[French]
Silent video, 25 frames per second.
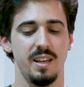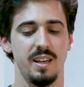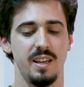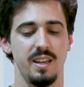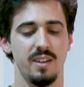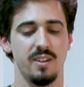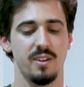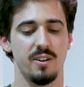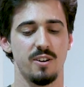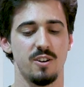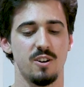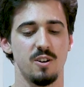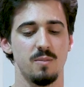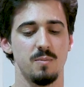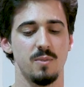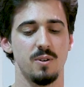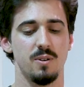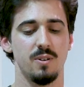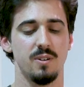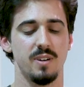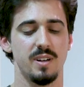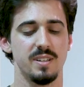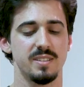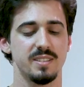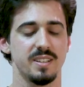et euh,
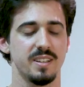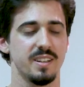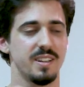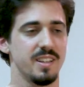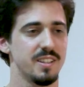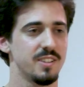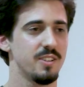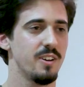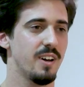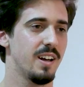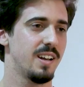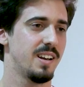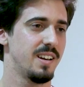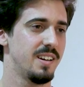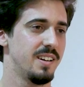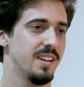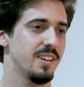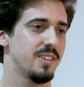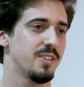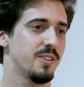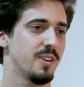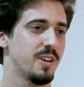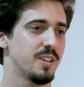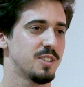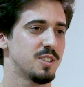comment un screen reader allait
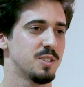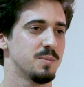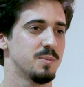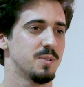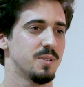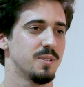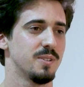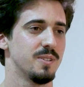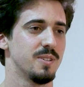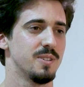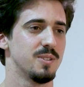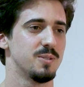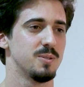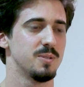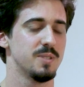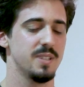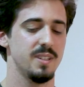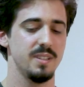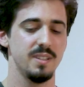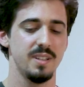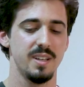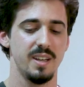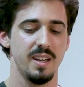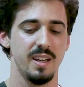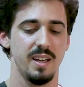lire correctement euh, tout ça.